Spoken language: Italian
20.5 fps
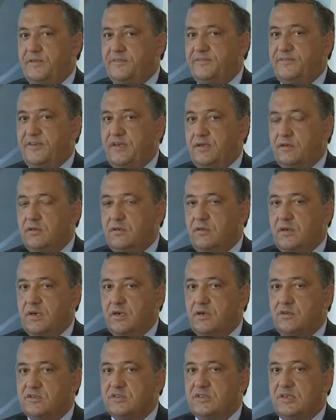ferro. La
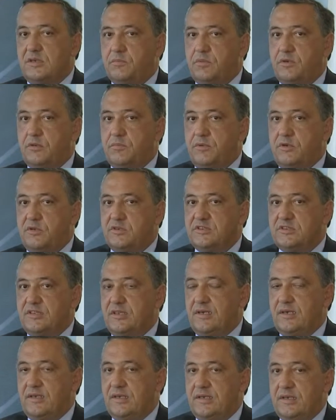nostra
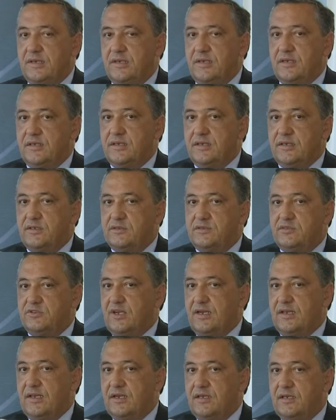proposta eh,
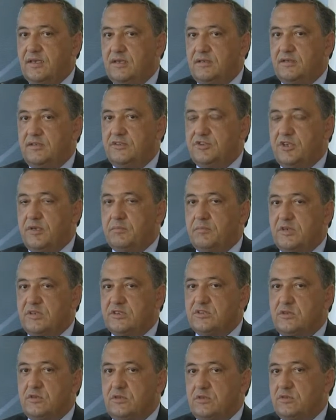già dal dicembre
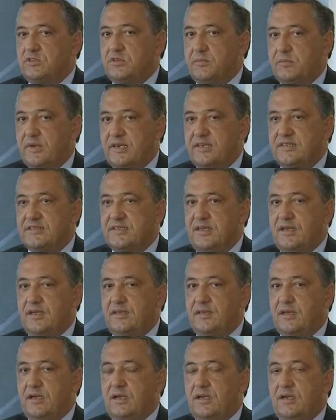scorso, ma che è
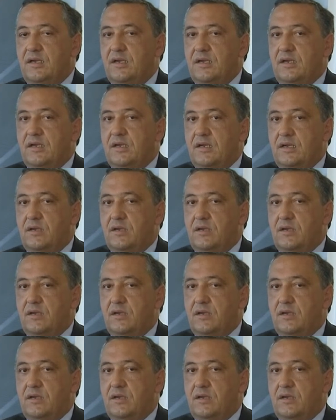stata eh,